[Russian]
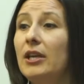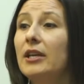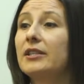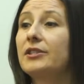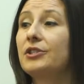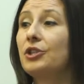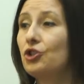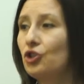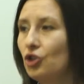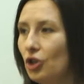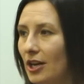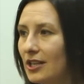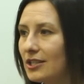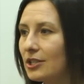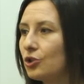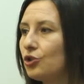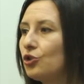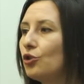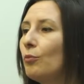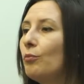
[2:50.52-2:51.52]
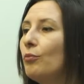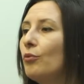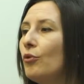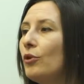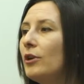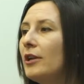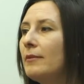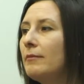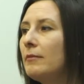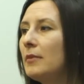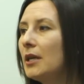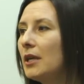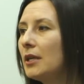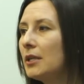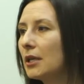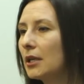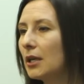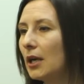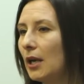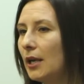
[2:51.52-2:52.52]
Сейчас еще
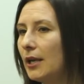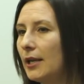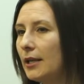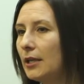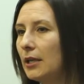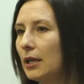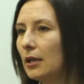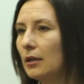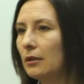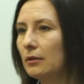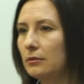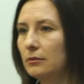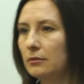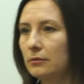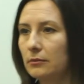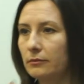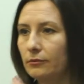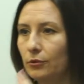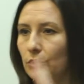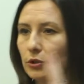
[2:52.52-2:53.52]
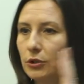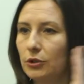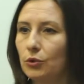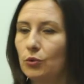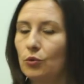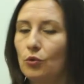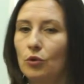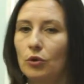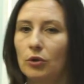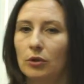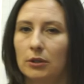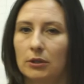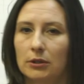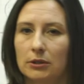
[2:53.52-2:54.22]
более-менее, коллеги, вот кто